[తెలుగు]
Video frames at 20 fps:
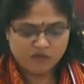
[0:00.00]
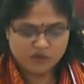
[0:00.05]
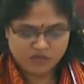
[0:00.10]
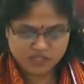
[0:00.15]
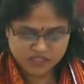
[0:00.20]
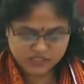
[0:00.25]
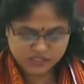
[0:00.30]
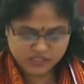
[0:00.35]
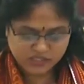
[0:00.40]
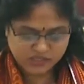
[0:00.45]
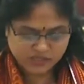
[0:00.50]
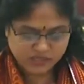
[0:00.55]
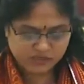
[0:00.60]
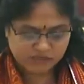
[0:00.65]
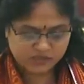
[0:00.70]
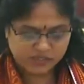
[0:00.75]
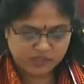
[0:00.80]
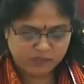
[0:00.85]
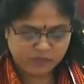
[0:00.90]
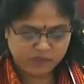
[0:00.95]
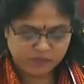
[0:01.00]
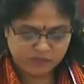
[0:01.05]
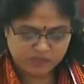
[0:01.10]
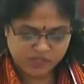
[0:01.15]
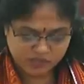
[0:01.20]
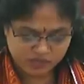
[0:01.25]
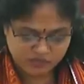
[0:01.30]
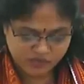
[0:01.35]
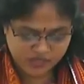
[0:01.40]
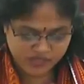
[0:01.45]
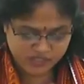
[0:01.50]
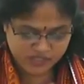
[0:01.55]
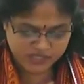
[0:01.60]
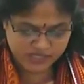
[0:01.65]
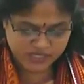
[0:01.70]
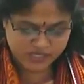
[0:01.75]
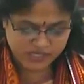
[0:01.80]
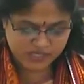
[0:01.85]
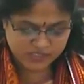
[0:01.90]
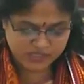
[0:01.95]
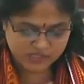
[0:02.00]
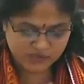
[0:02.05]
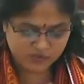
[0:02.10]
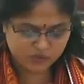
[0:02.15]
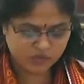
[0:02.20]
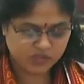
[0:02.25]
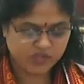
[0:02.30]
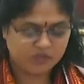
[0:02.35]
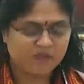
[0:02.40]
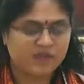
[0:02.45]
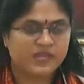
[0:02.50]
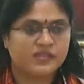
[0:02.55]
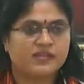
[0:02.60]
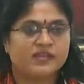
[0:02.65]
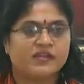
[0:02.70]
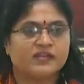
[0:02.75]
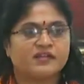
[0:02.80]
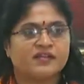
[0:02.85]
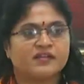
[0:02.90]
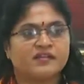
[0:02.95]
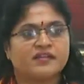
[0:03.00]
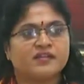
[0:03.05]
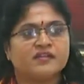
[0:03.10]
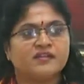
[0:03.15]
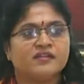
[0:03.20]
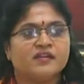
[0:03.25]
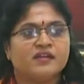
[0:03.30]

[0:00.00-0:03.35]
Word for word: ఒక చిన్న విన్నపం మీ ద్వారా చేరాల్సింది ముఖ్యమైనది ఏంటంటే